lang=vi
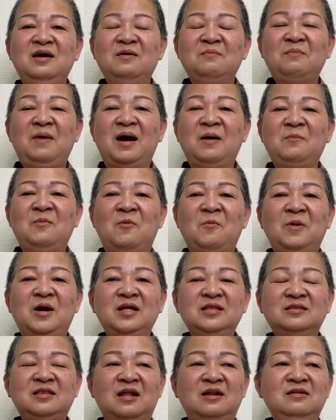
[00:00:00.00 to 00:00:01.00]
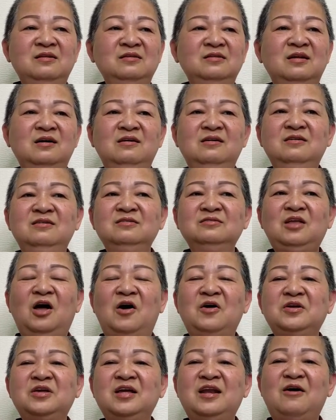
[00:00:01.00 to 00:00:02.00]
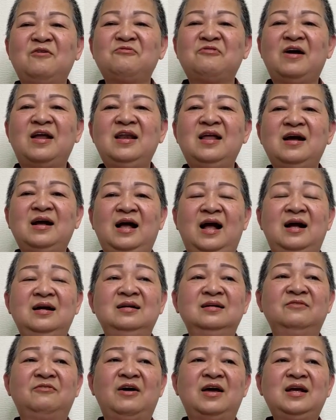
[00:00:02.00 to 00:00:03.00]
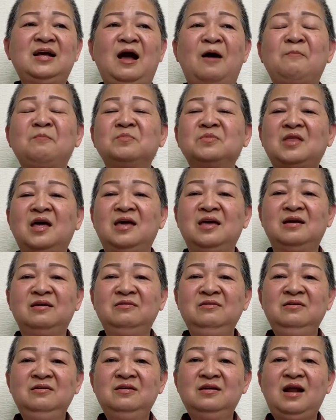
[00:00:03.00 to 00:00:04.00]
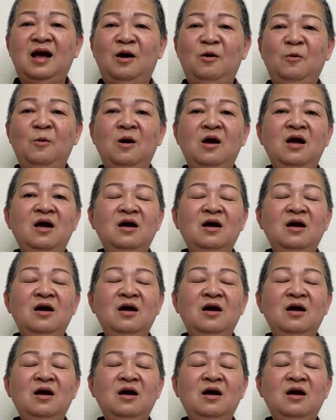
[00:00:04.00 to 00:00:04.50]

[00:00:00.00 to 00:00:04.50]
bằng một cái tình thương thôi chứ đâu phải là cần phải cầm tiền đưa đâu